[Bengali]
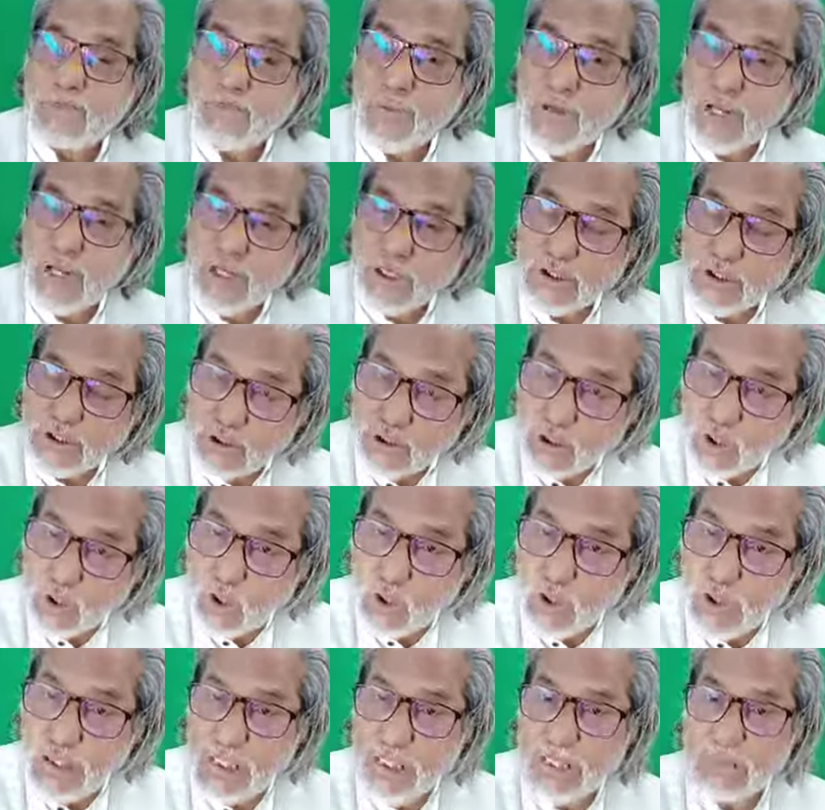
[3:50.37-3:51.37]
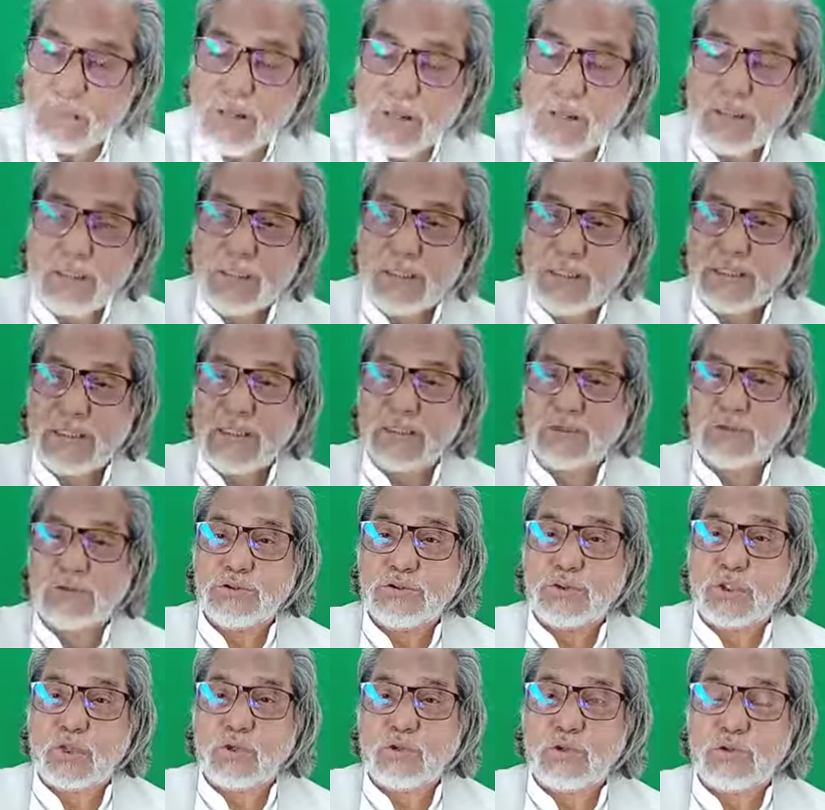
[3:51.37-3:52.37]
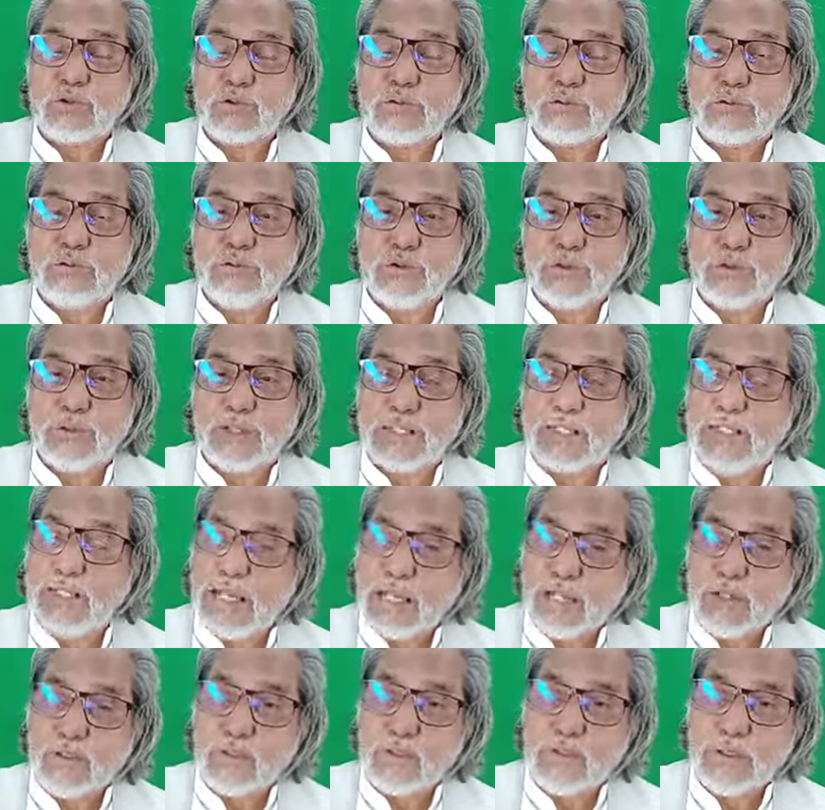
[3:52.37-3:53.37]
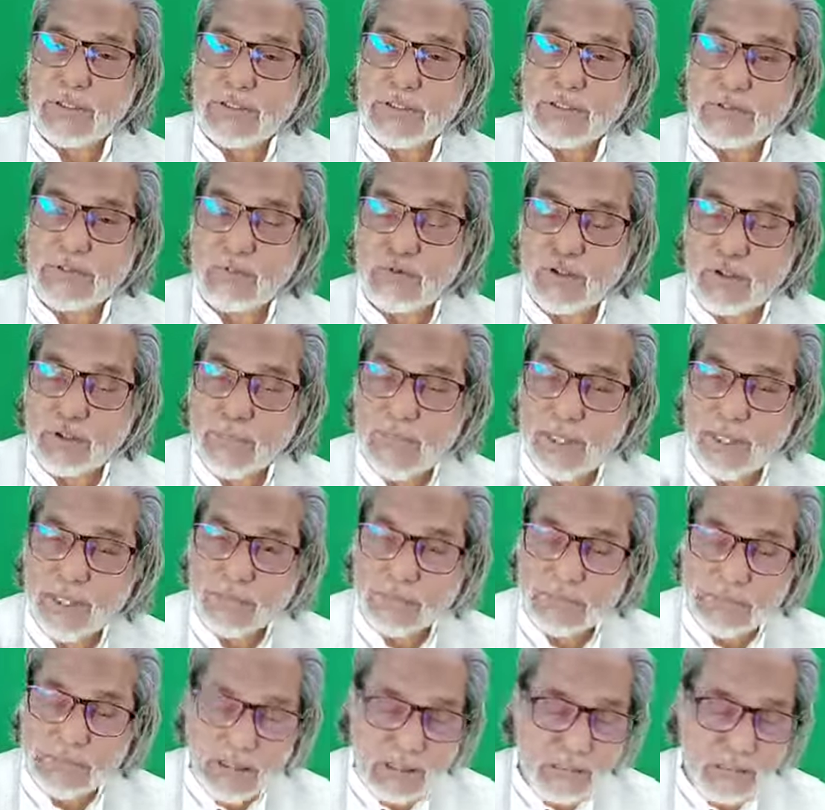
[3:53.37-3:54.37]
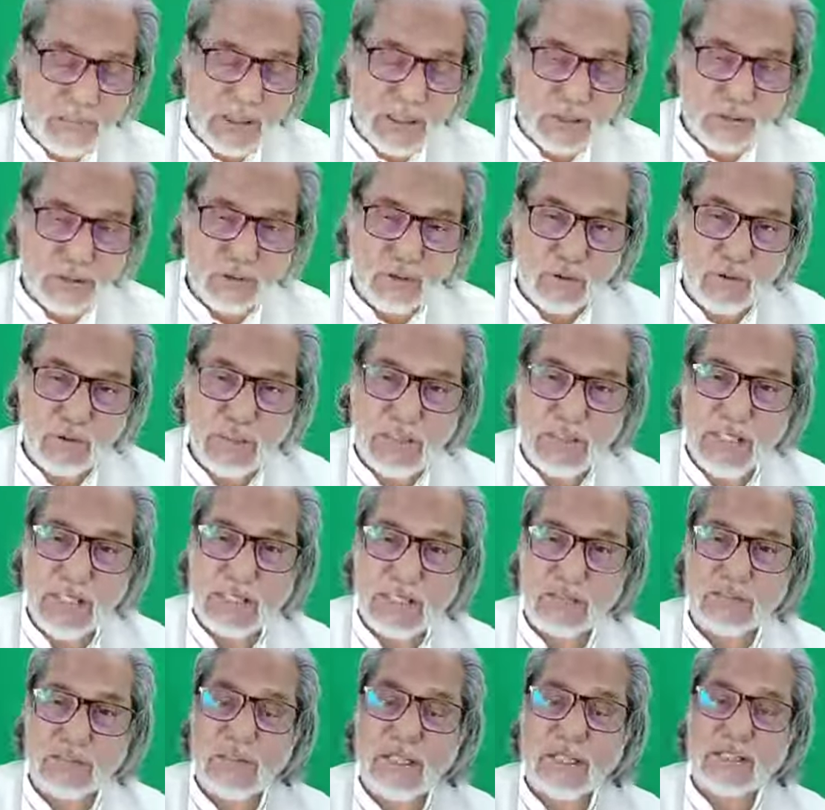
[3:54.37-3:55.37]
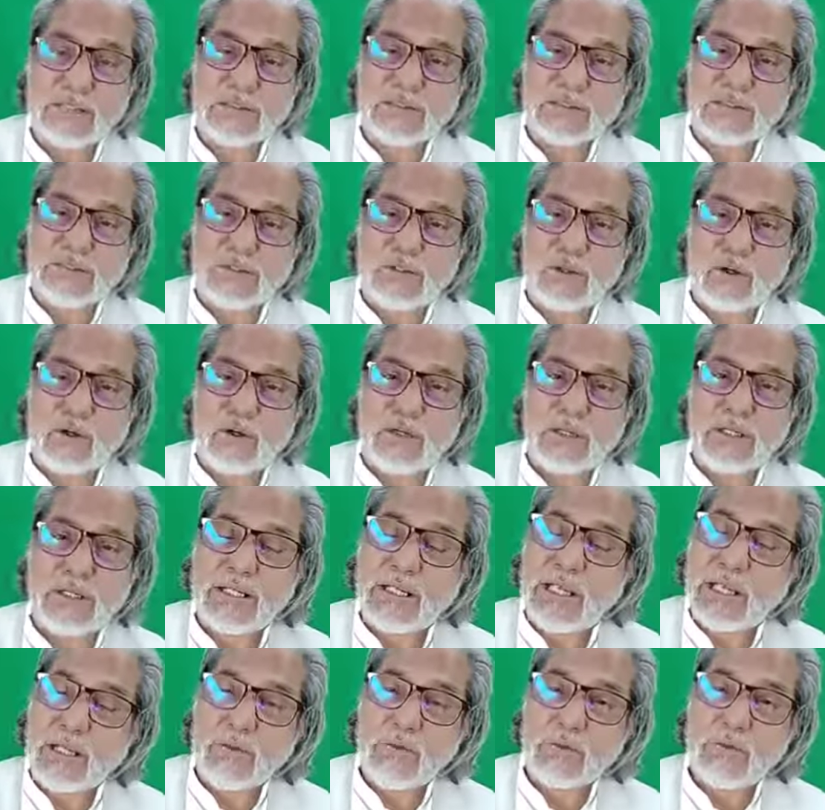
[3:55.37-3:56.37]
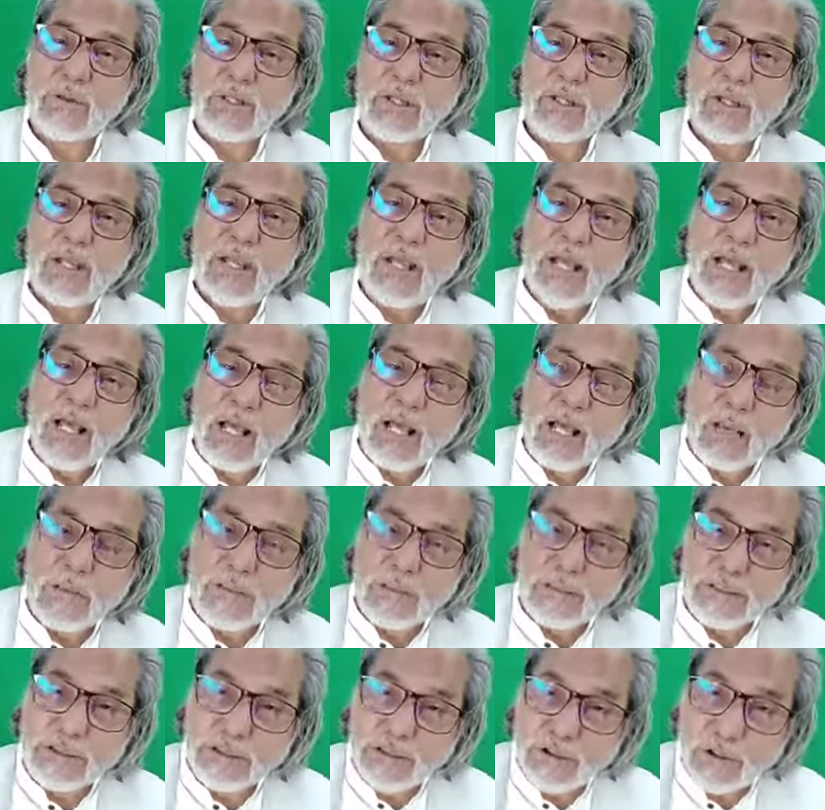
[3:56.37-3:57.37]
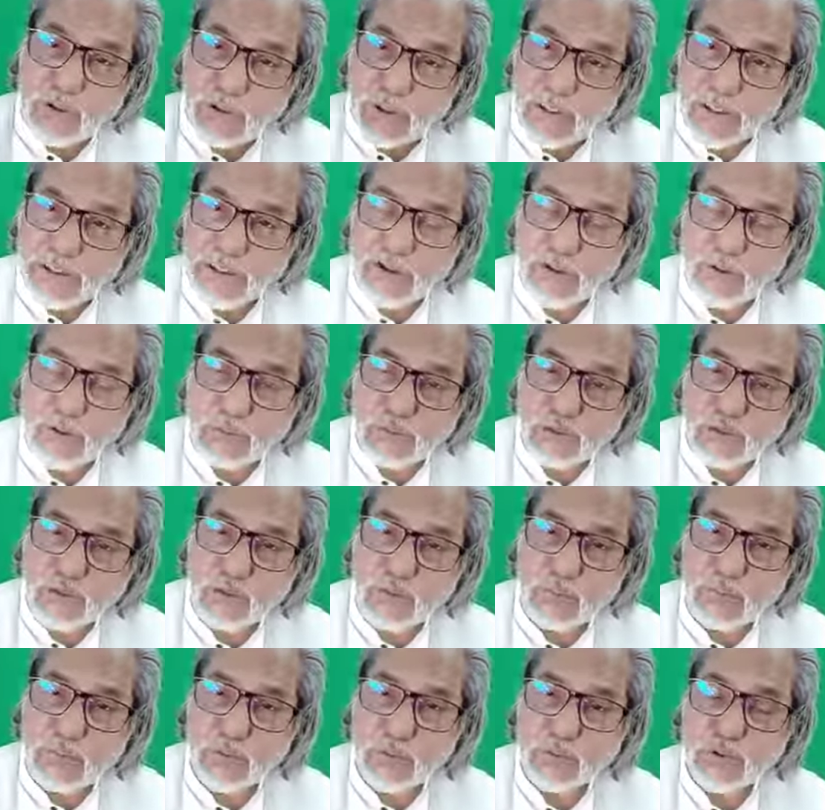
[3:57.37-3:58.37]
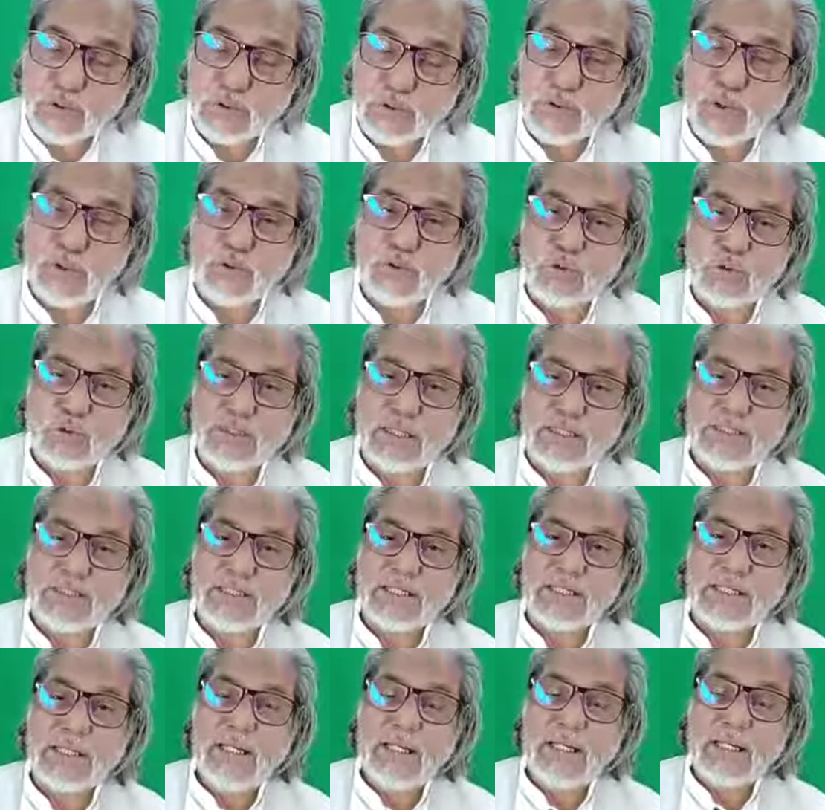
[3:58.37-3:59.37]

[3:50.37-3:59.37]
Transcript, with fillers: বা জলের ব্যাপারটা জগৎ জুড়ে কেন এই যে দুই ভাগ তিন ভাগ জল আর এক ভাগ স্থল কেন আবার স্থলে যে সমস্ত পশু জগৎ আছে